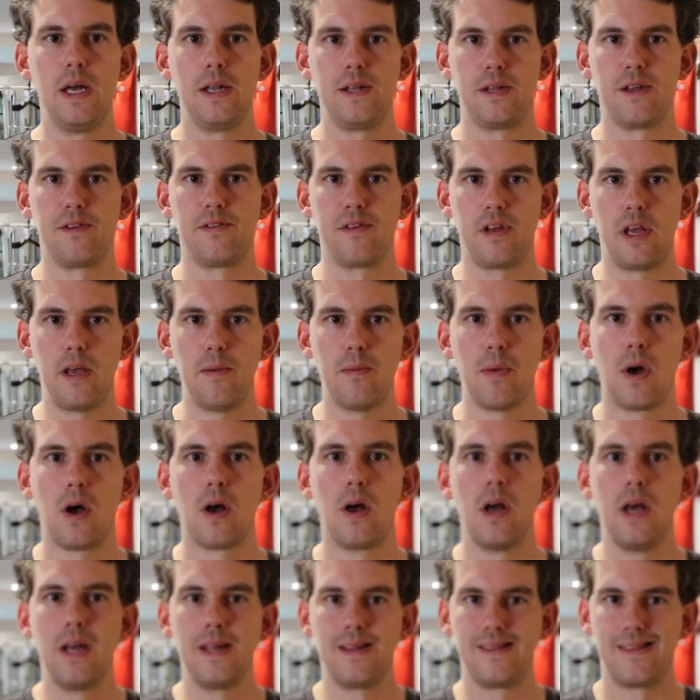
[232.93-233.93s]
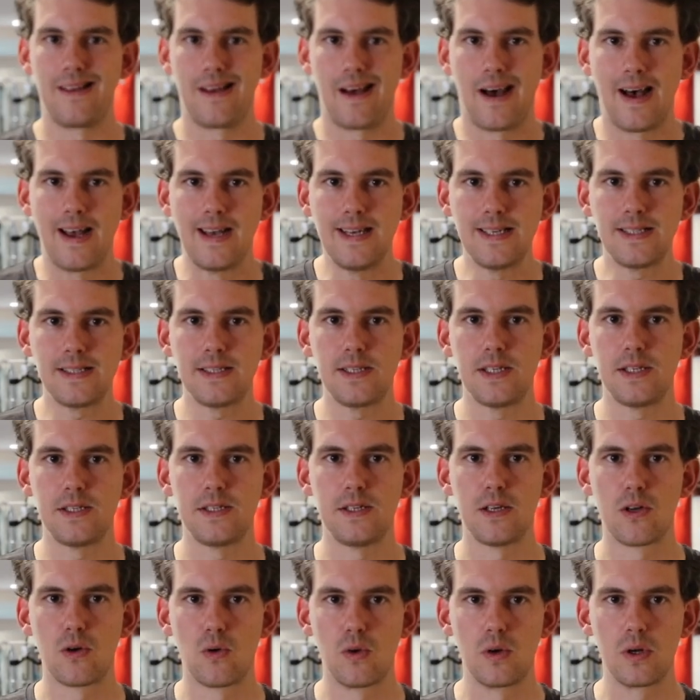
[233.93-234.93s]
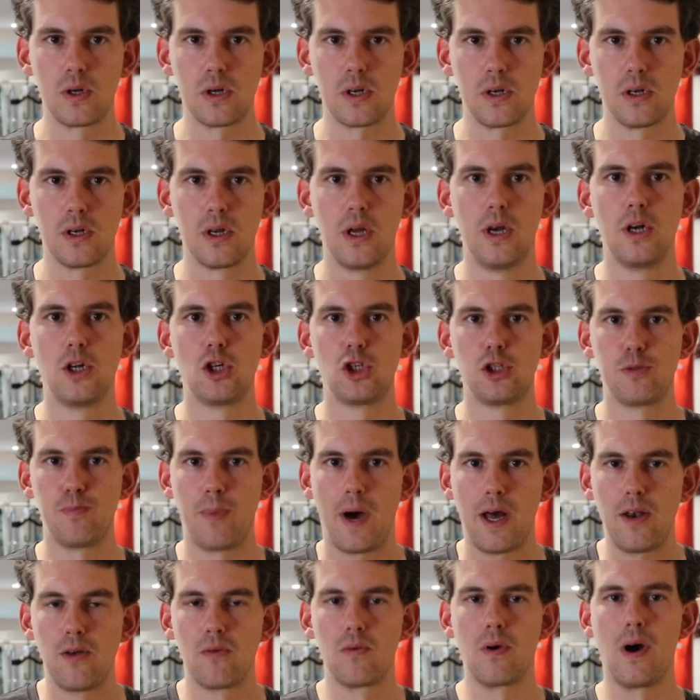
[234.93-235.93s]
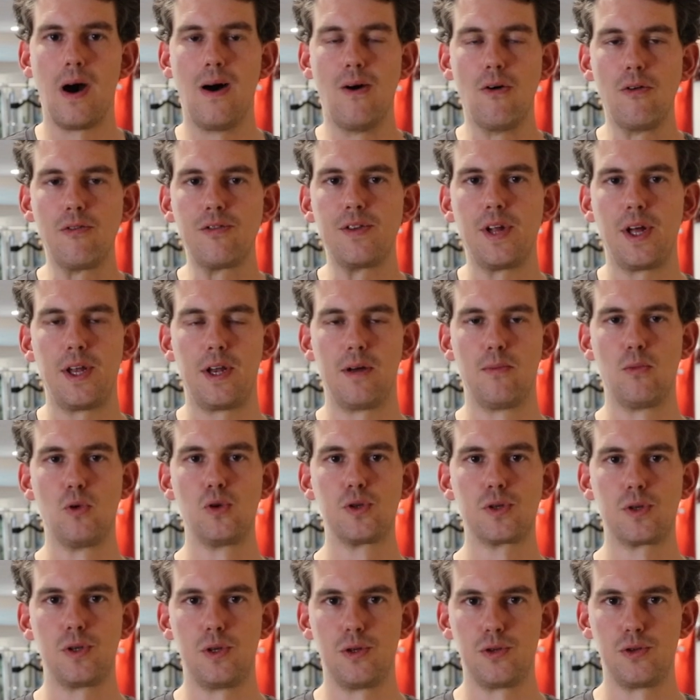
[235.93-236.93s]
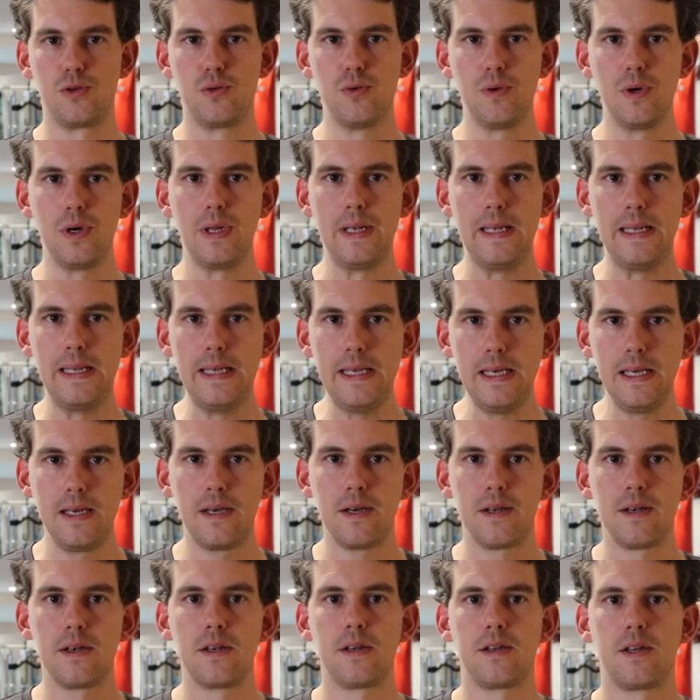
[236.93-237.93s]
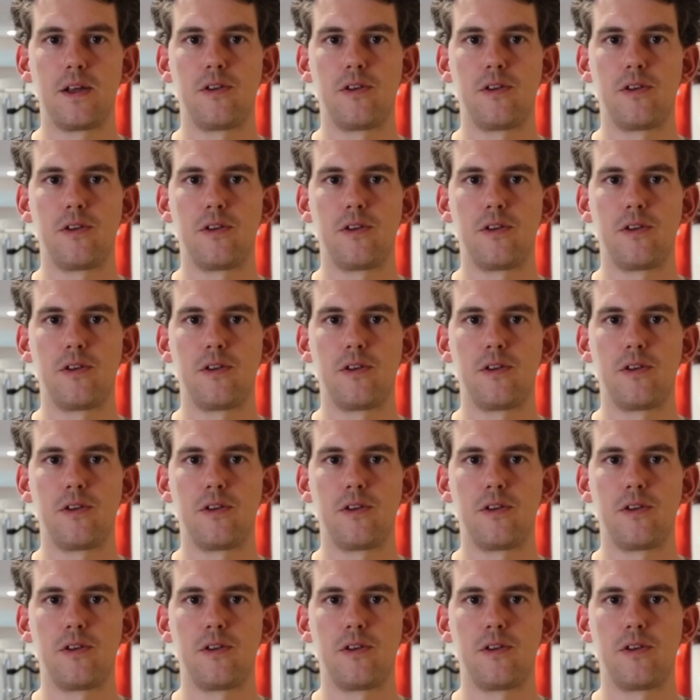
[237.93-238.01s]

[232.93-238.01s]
dass immer 30 Sekunden Spannung auf deiner Muskulatur liegen,